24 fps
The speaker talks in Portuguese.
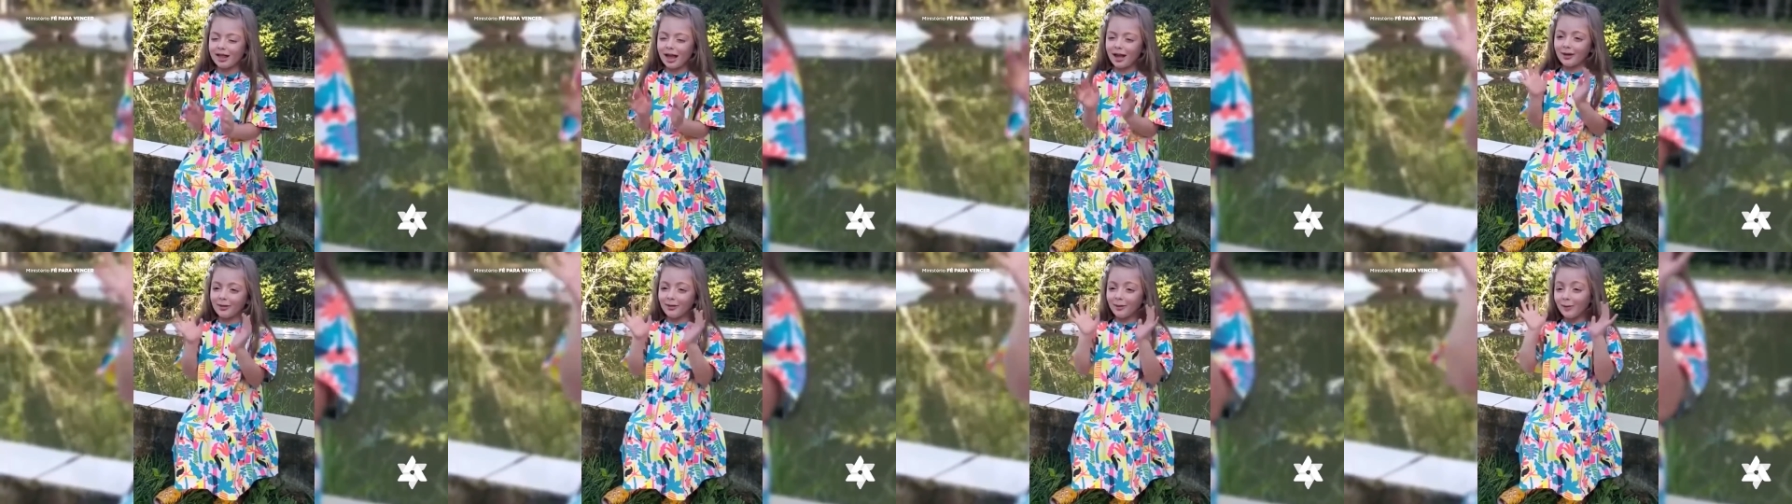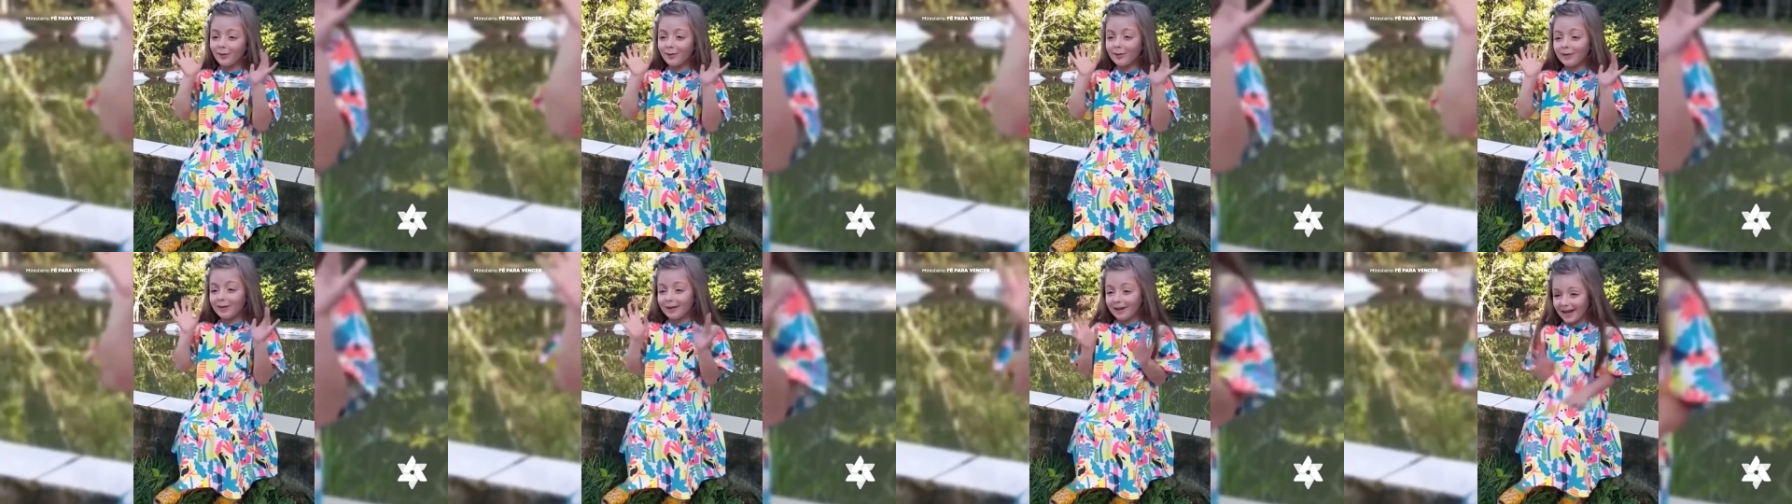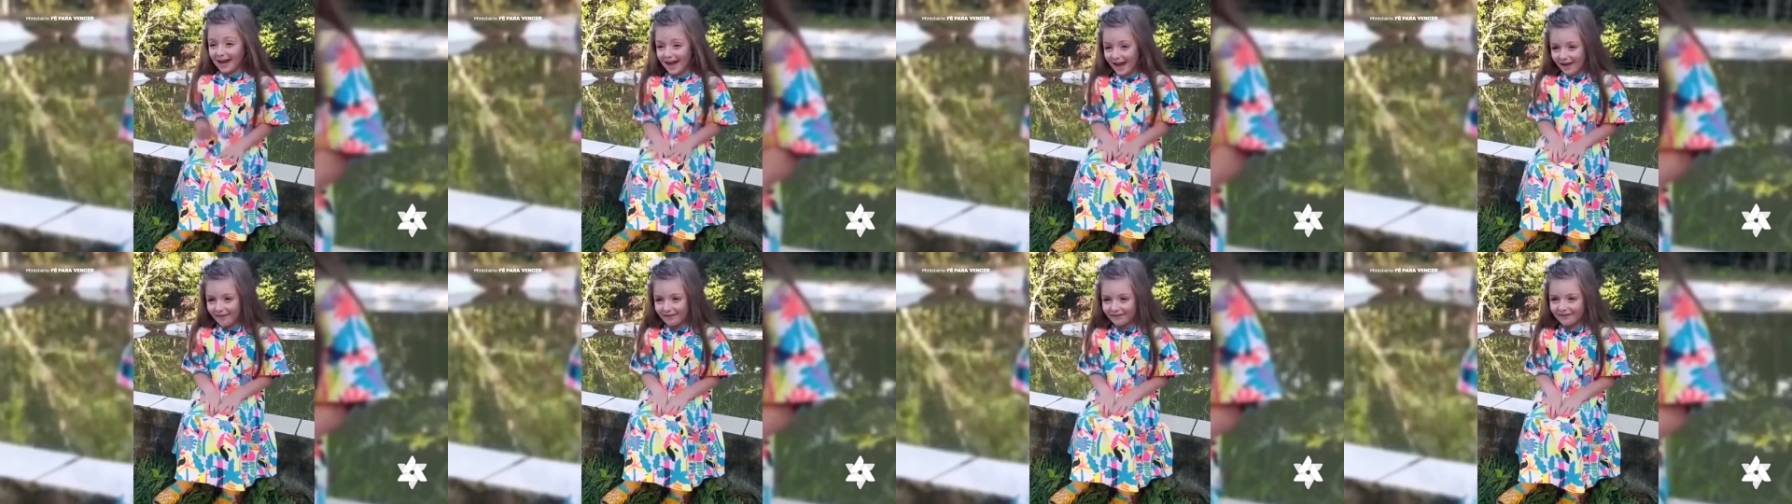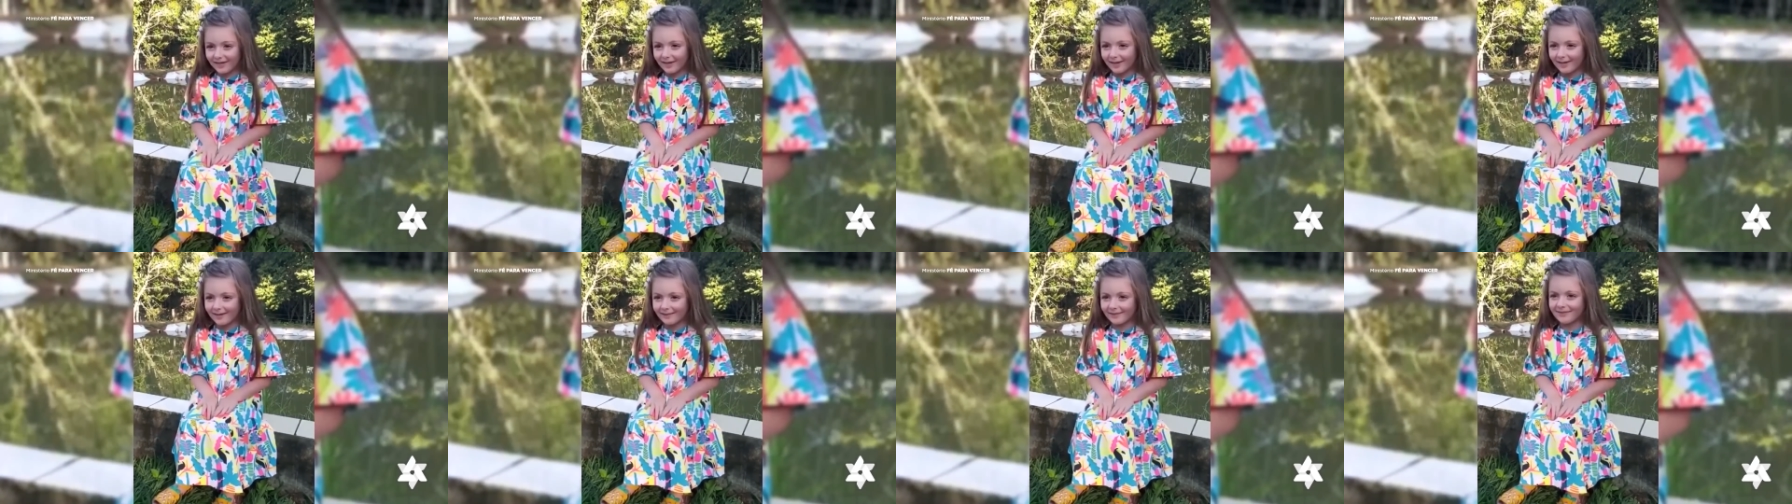tem um
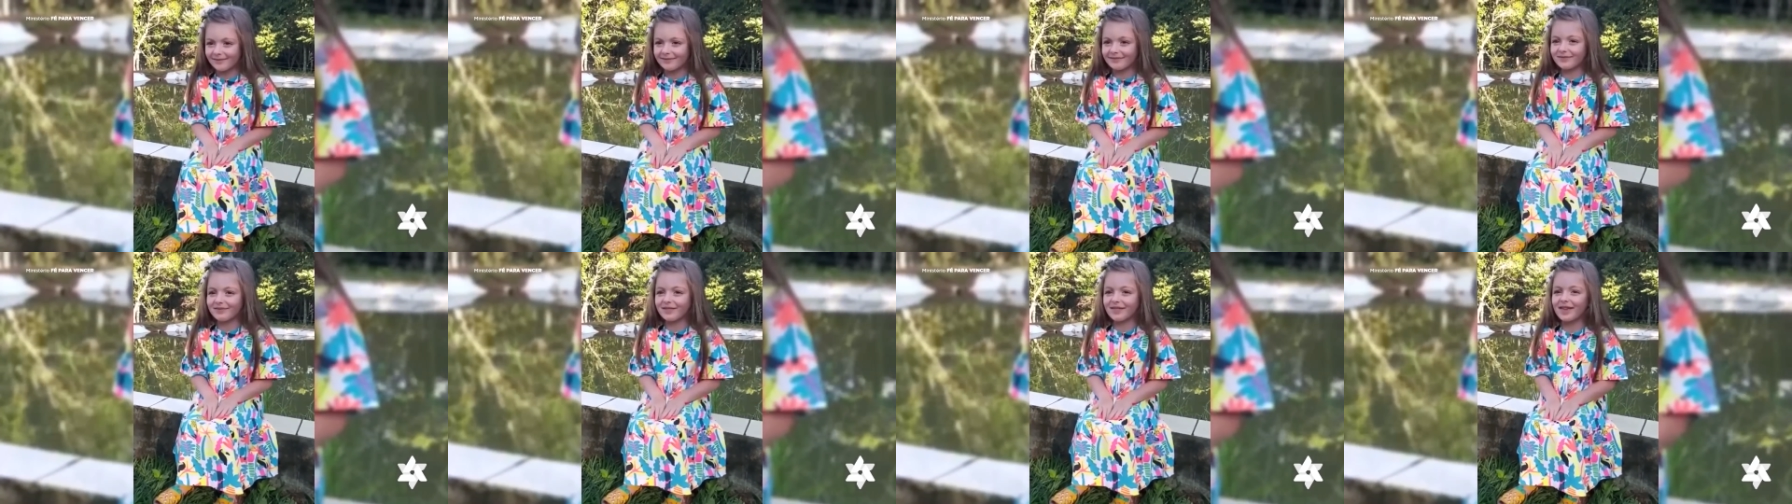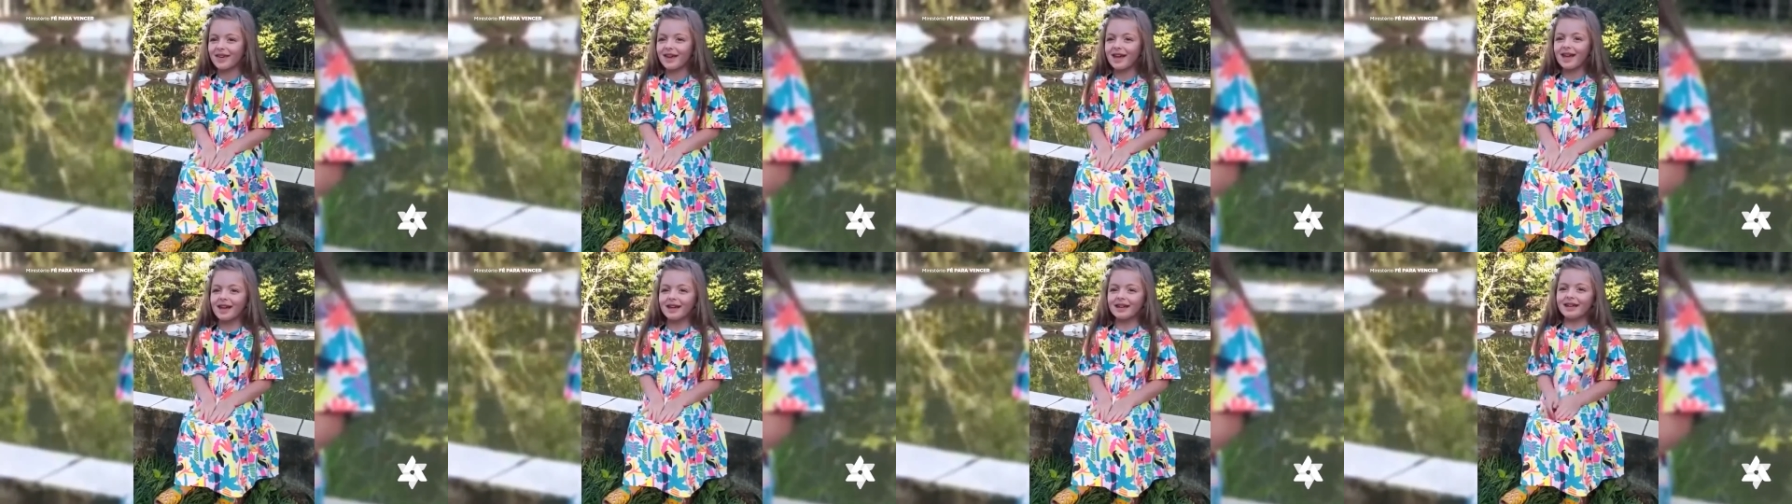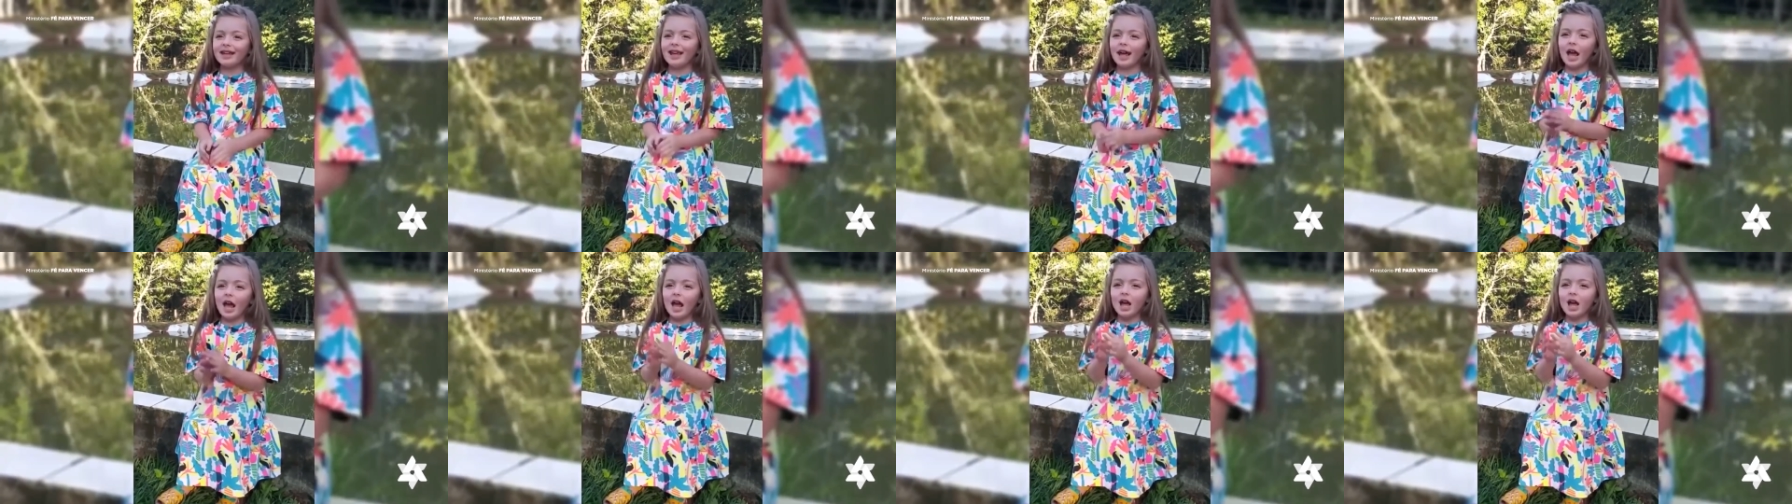lema, que